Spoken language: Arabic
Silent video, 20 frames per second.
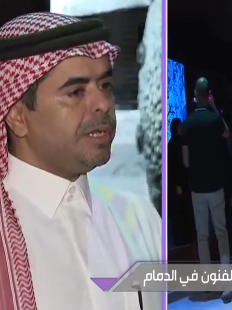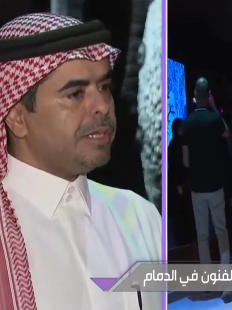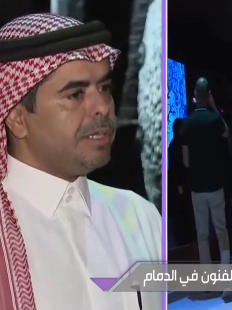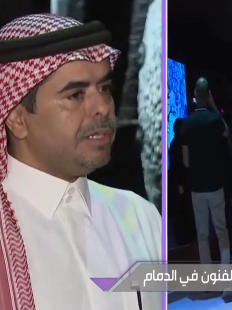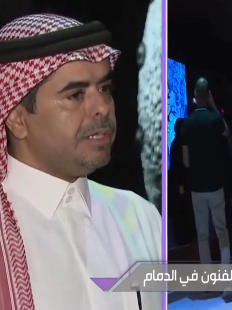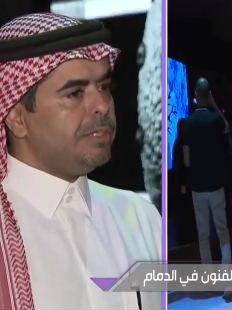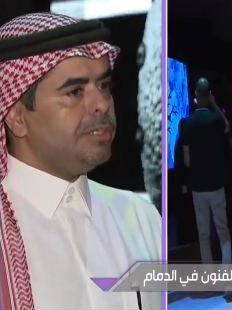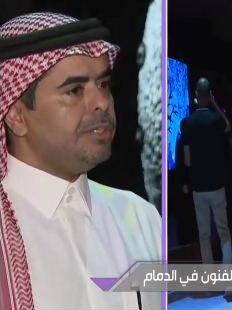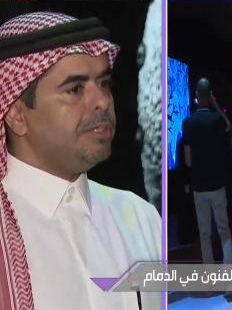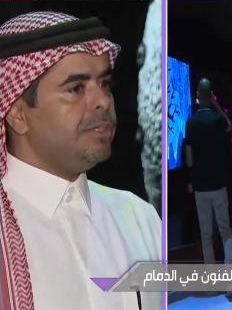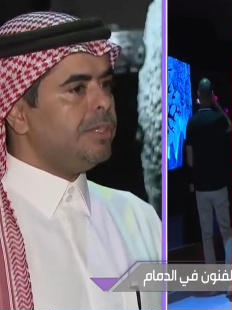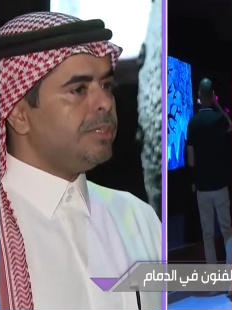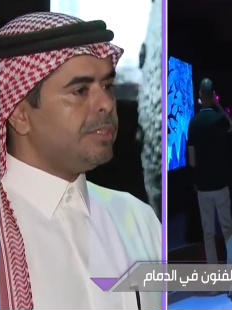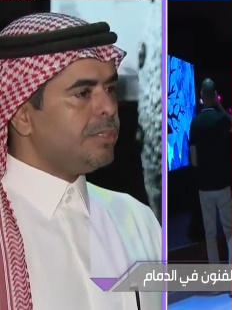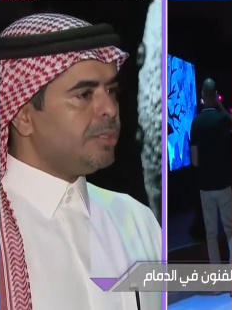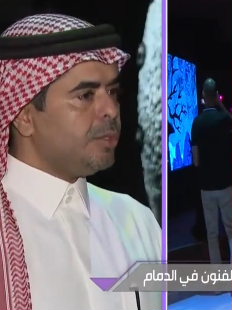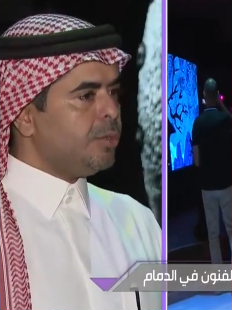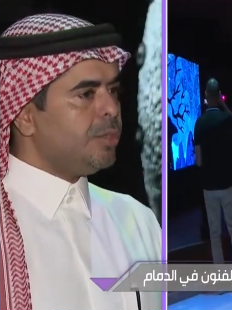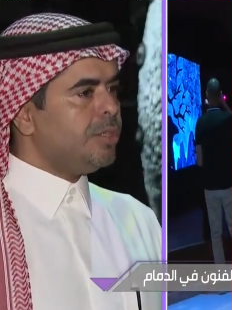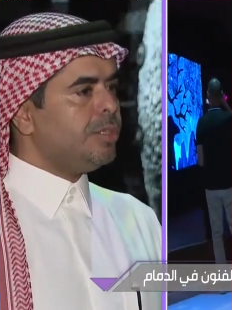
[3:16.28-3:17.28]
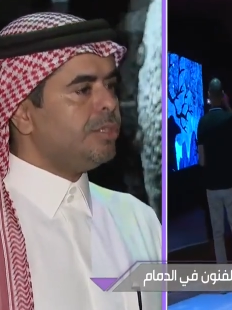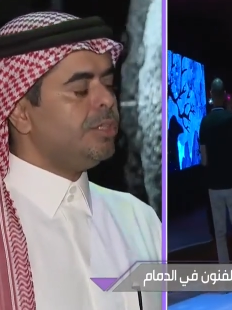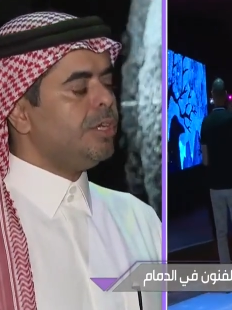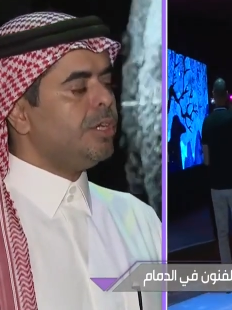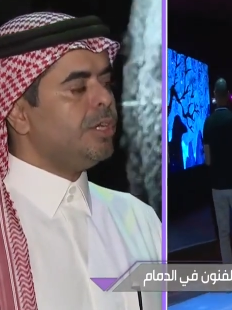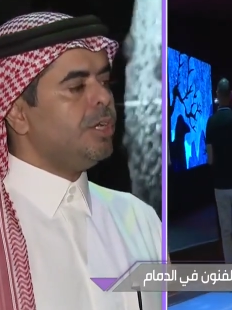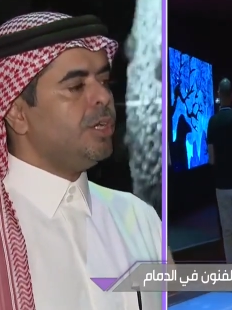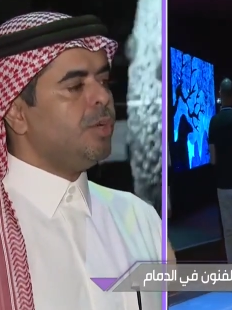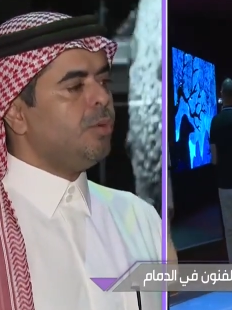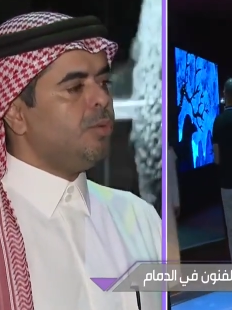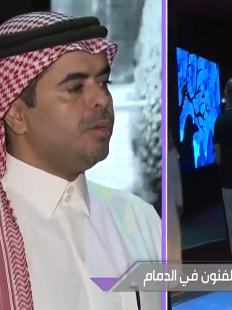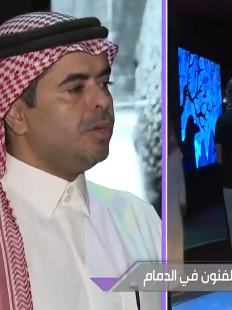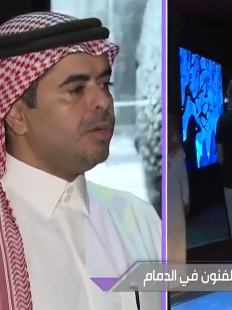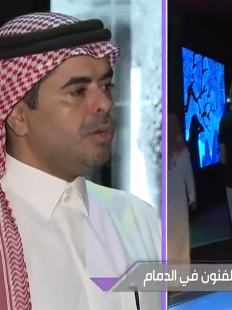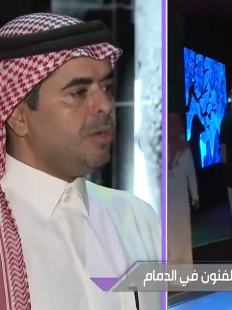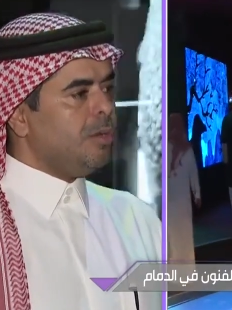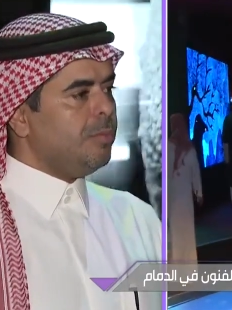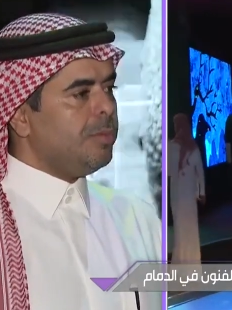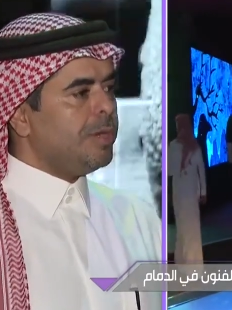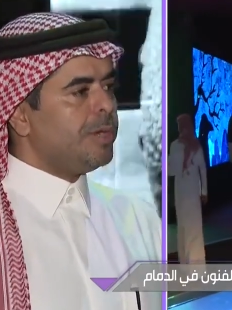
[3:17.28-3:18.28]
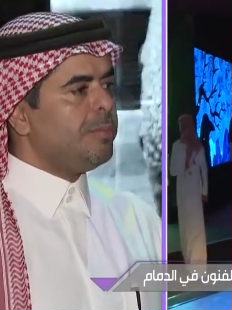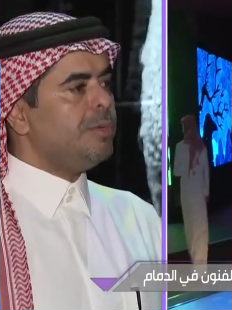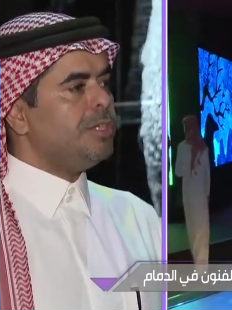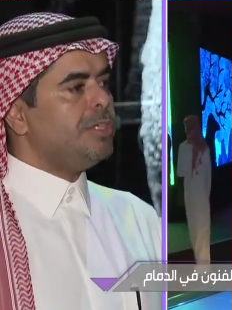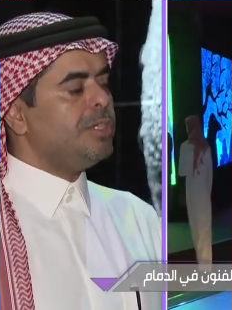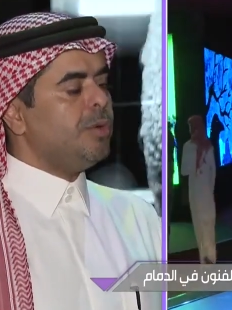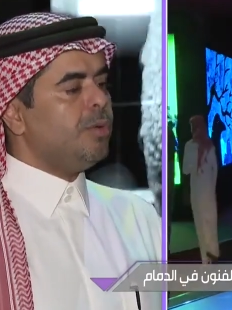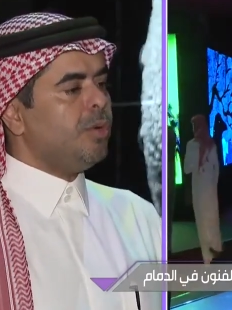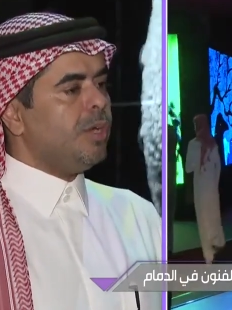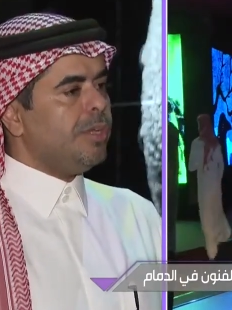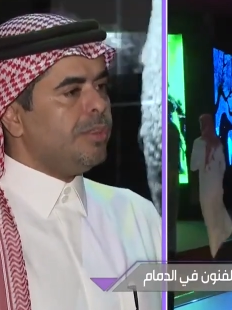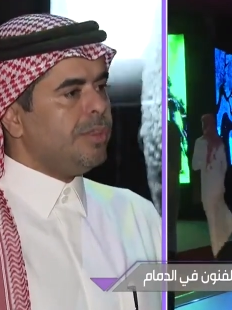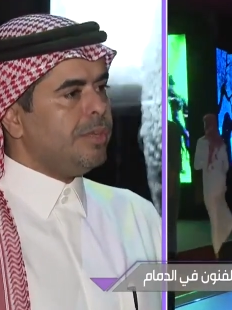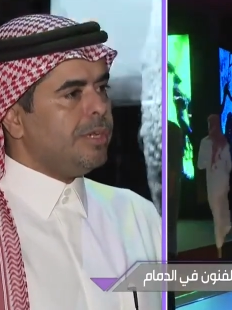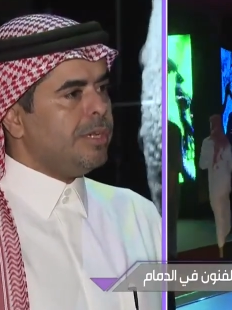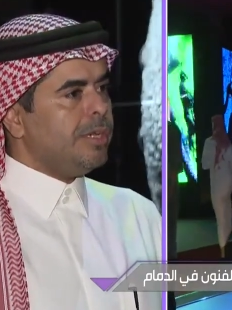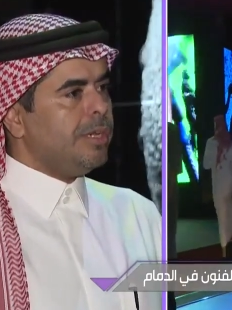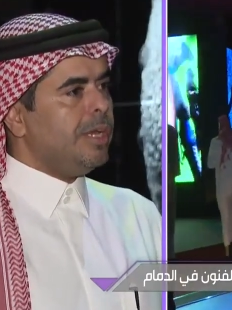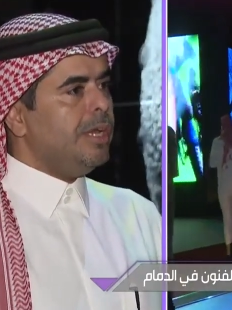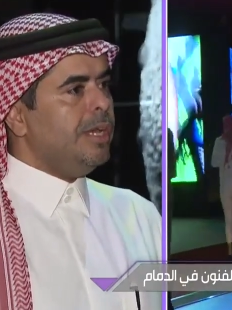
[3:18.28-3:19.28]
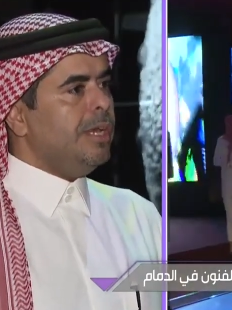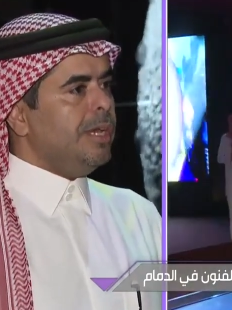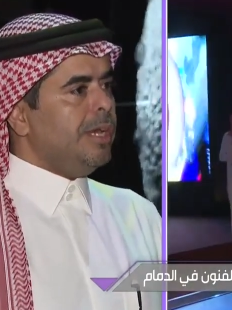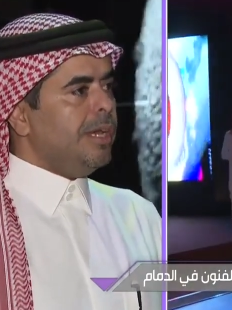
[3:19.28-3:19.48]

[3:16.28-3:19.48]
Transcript: أكيد إذا تطورت التقنية والبرمجة وأيضا